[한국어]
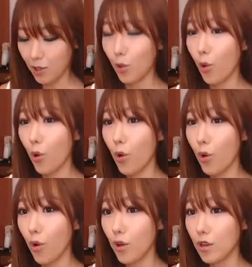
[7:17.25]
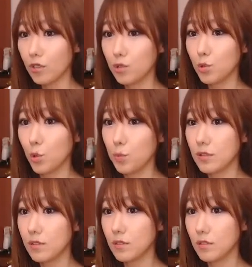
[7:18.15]
너 그쪽
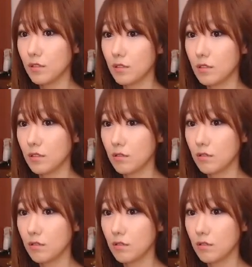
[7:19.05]
오피스